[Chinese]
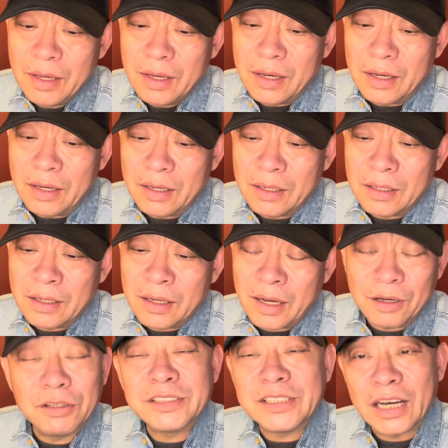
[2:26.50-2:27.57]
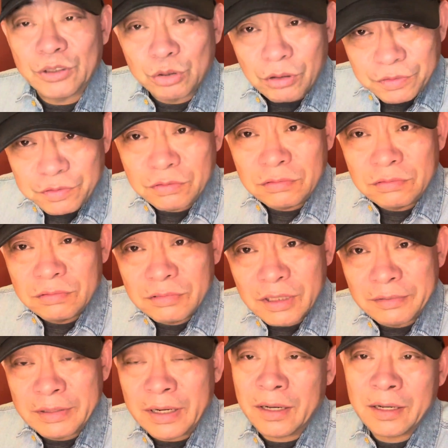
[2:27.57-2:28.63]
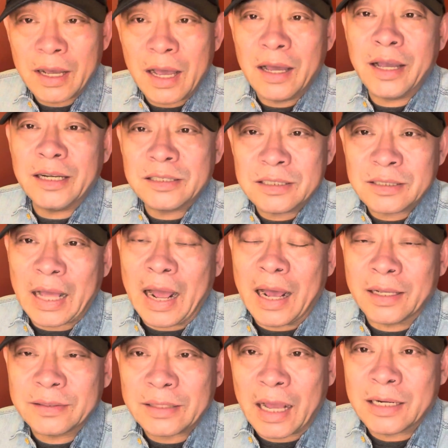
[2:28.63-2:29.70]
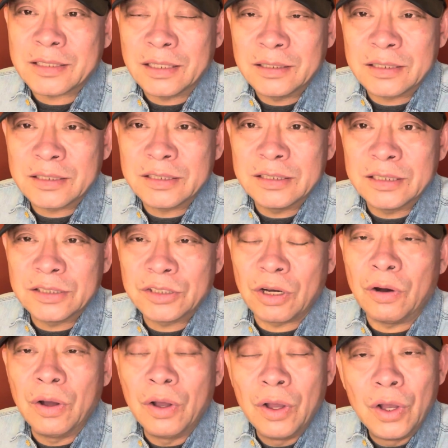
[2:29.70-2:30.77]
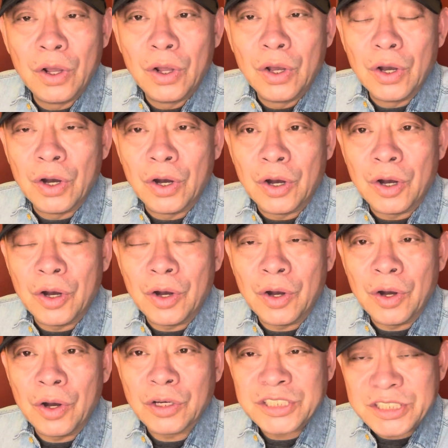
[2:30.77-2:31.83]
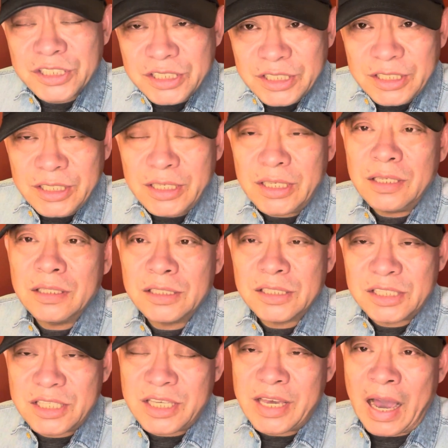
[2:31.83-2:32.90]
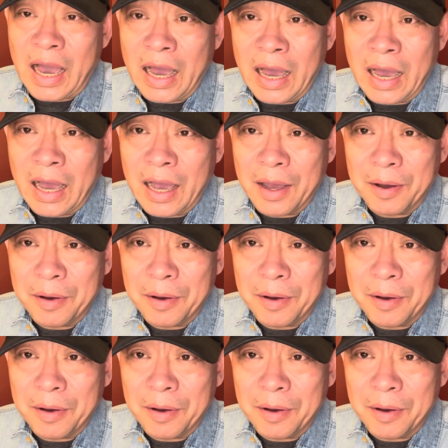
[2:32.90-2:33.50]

呃，还有贾拓夫是不是？刚开始打打成的是一个叫呃习甲，